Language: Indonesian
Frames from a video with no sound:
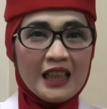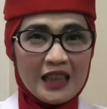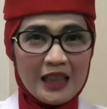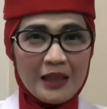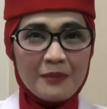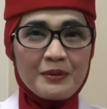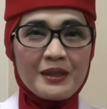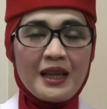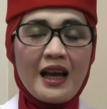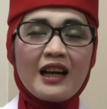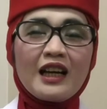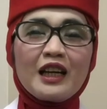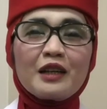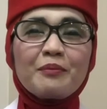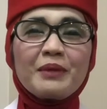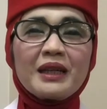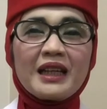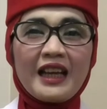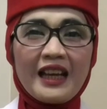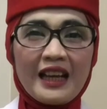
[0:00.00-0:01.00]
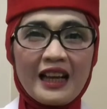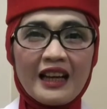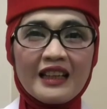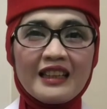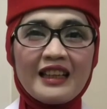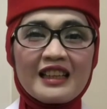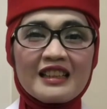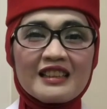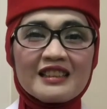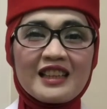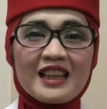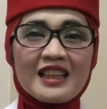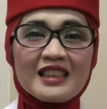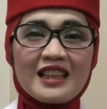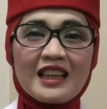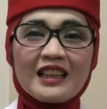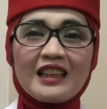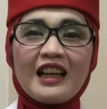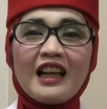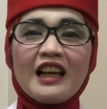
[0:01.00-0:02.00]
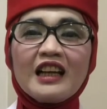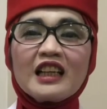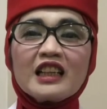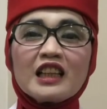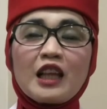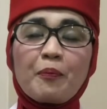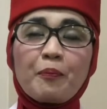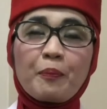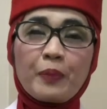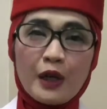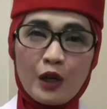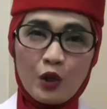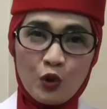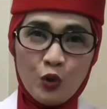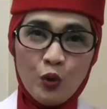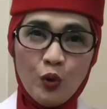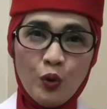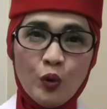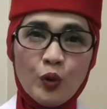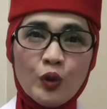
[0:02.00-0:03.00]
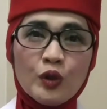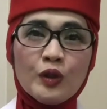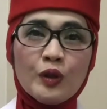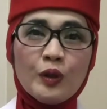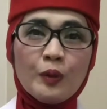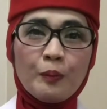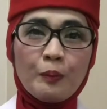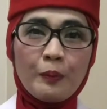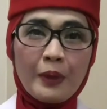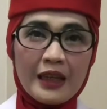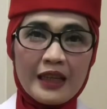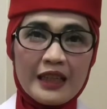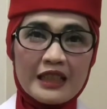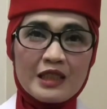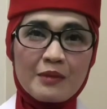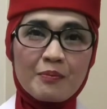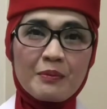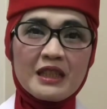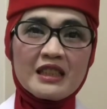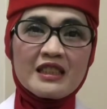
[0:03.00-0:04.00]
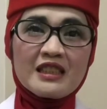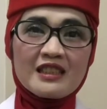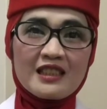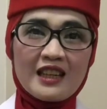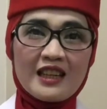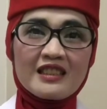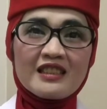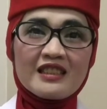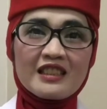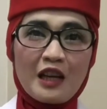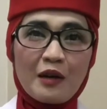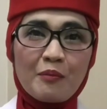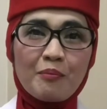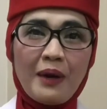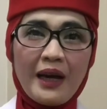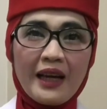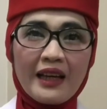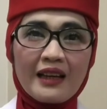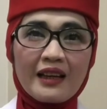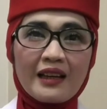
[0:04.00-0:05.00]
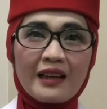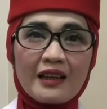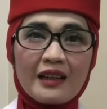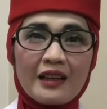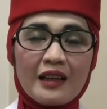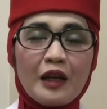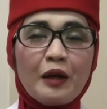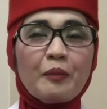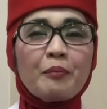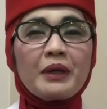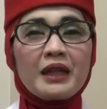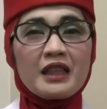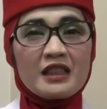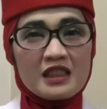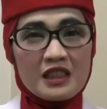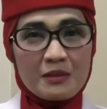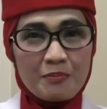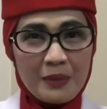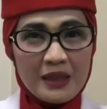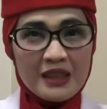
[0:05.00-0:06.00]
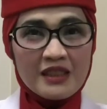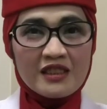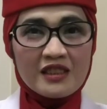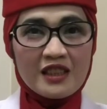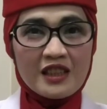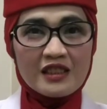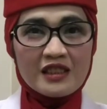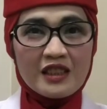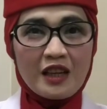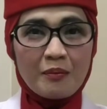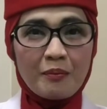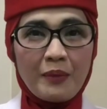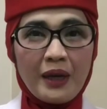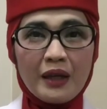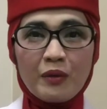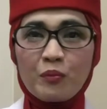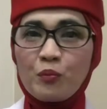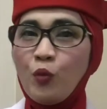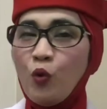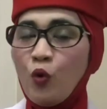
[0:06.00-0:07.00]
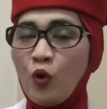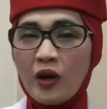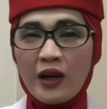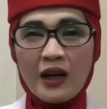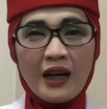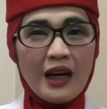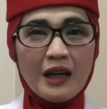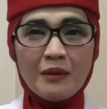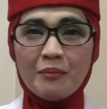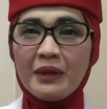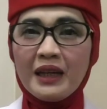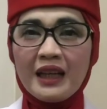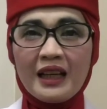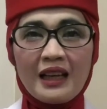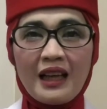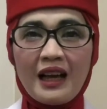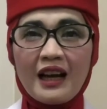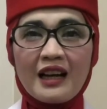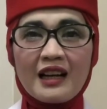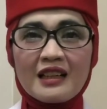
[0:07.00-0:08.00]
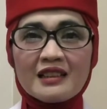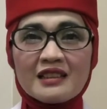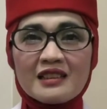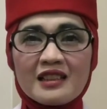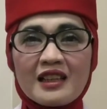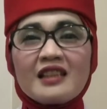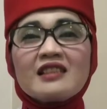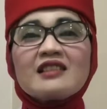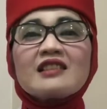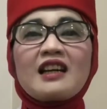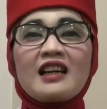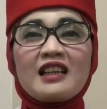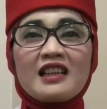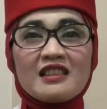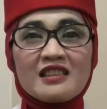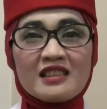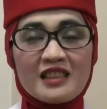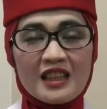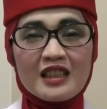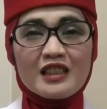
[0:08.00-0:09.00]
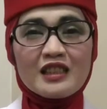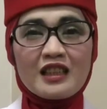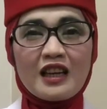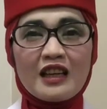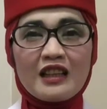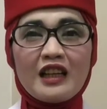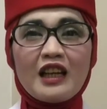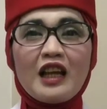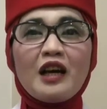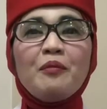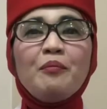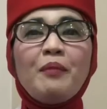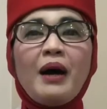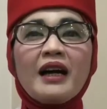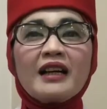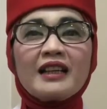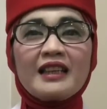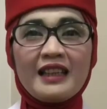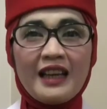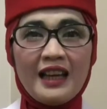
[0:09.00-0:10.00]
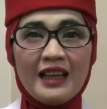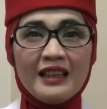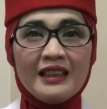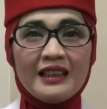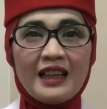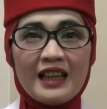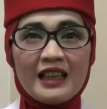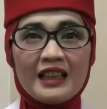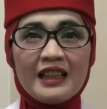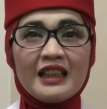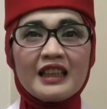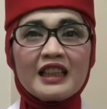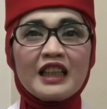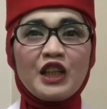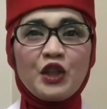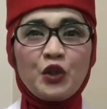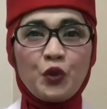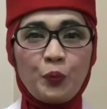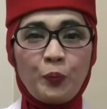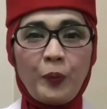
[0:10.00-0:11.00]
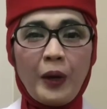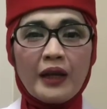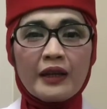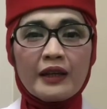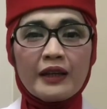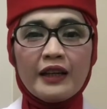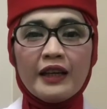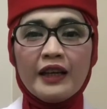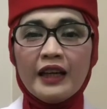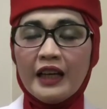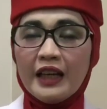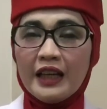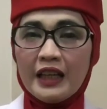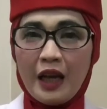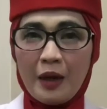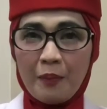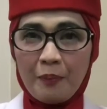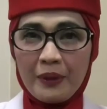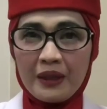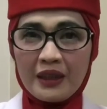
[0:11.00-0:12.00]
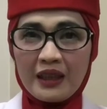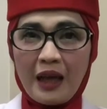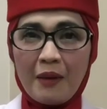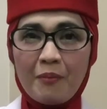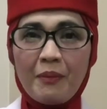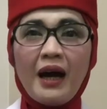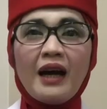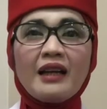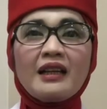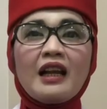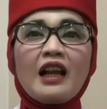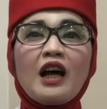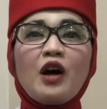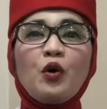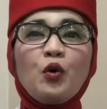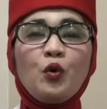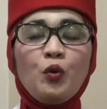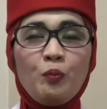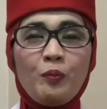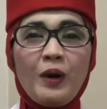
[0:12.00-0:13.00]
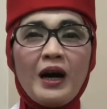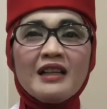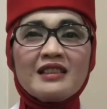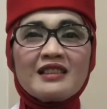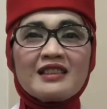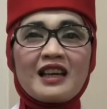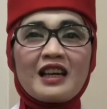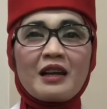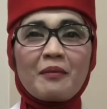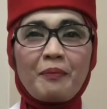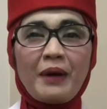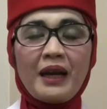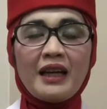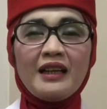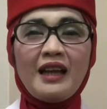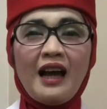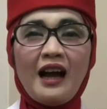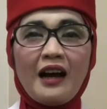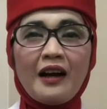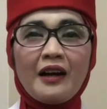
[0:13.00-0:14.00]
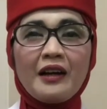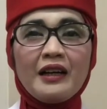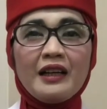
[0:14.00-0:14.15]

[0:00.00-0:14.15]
Tips agar merdeka dari stres adalah kita perlu manajemen stres yang baik. Manajemen stres yang baik bukan menghilangkan stres karena stres adalah bagian dari kehidupan. Yang pertama adalah ubah cara pandang.